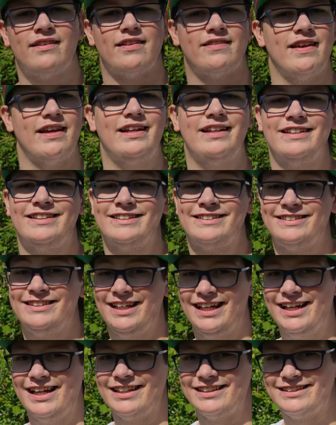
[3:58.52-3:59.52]
Tatsächlich ist
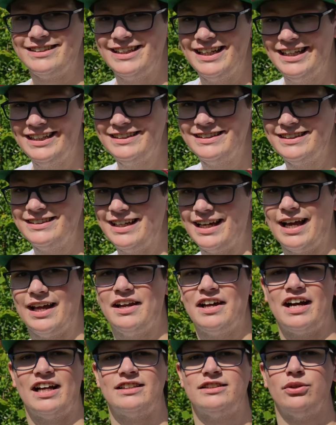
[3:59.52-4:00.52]
jeder Zehnte der
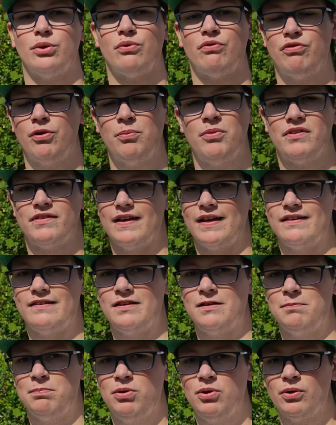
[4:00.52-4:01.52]
Generation
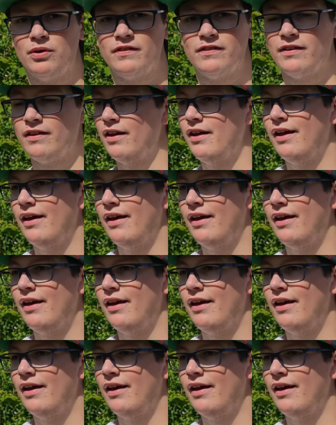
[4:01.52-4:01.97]
65 plus